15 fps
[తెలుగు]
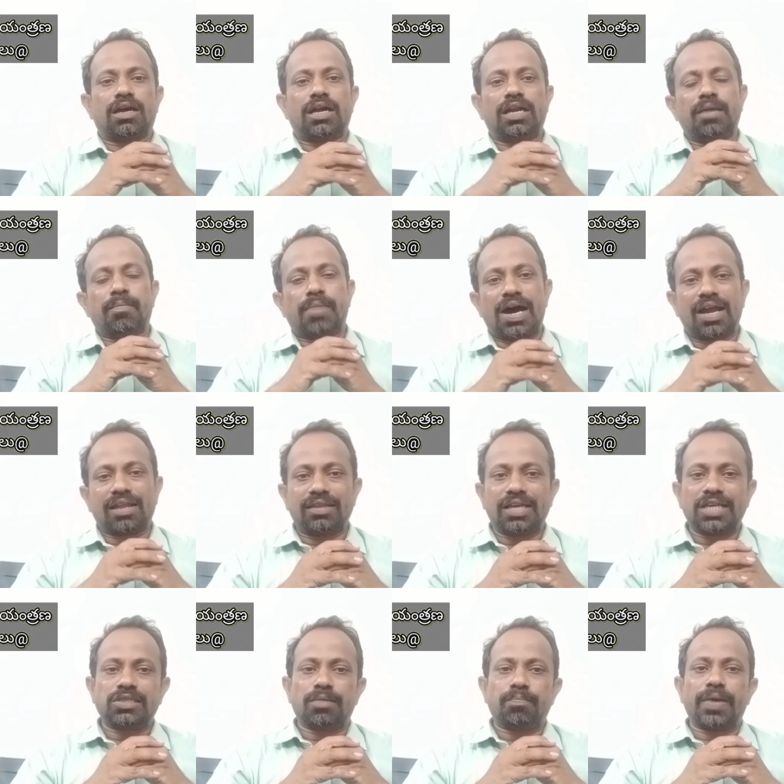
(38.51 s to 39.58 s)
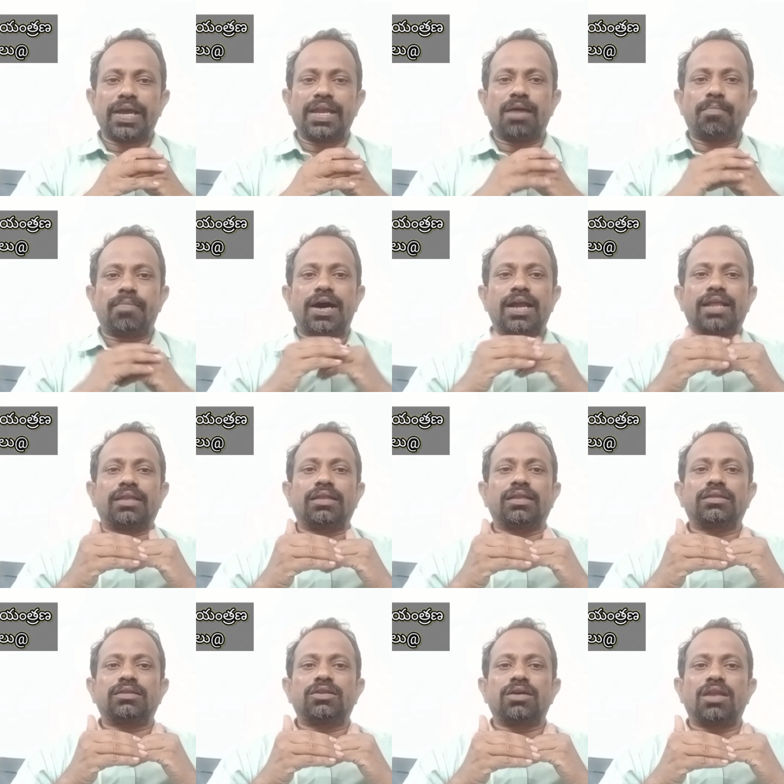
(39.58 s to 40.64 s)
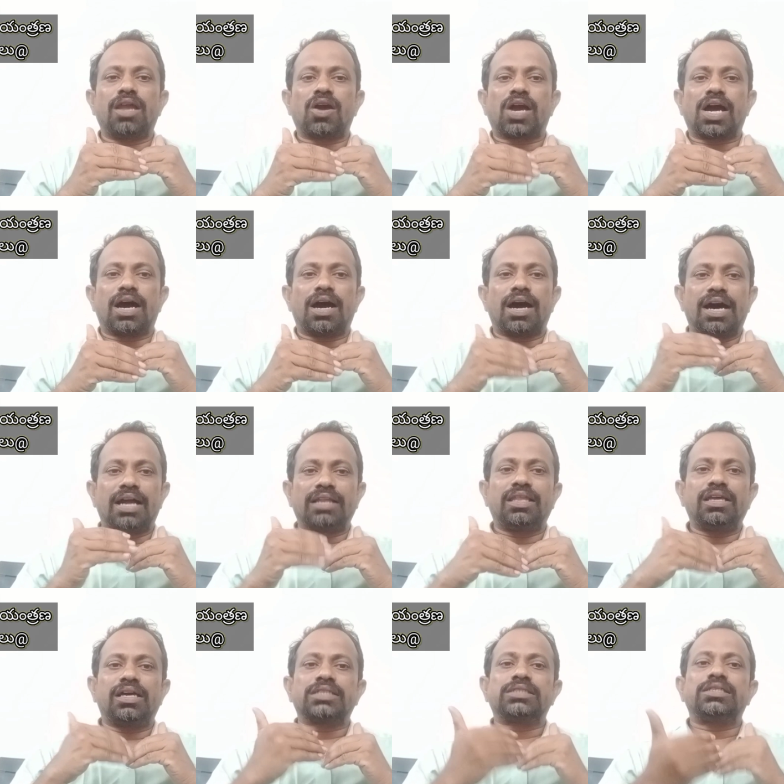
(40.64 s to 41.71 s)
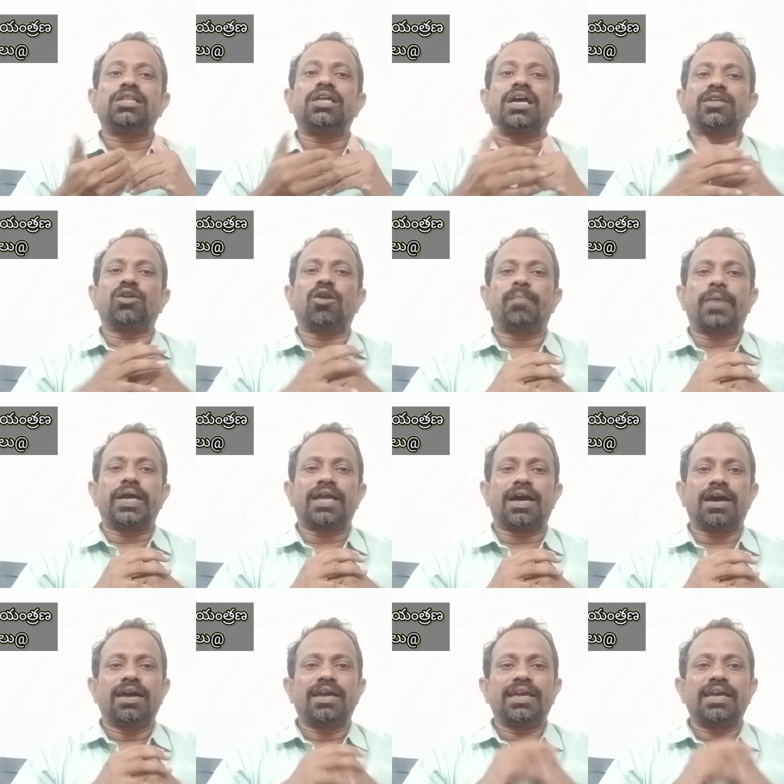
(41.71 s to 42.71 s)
అంటే భారతదేశం పైన భారతీయుల యొక్క ఆర్థిక స్థితిగతులపైన